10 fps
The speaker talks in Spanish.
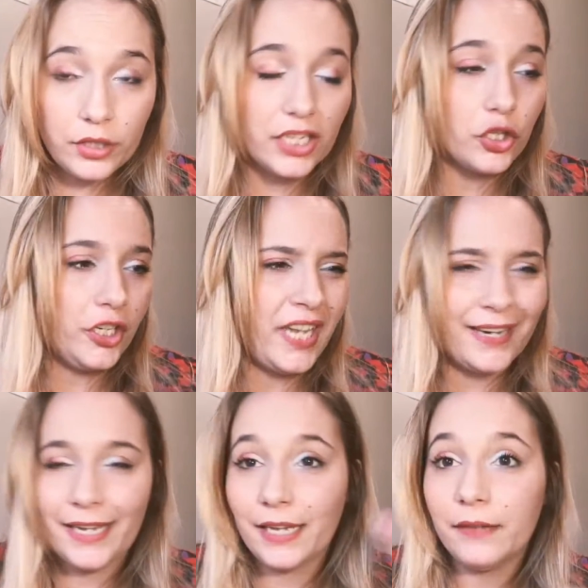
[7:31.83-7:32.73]
ya soy
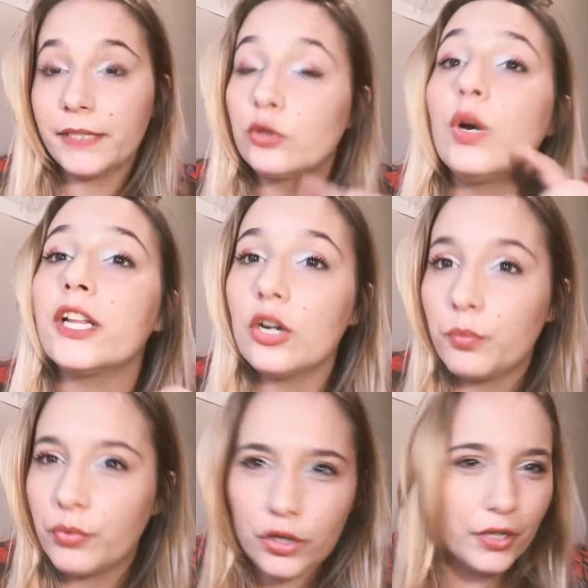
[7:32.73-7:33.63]
técnica de vestuario,
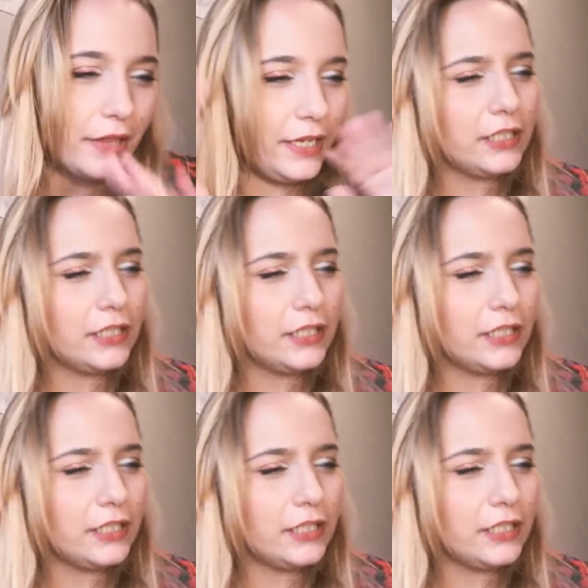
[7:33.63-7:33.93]
lo puedo decir,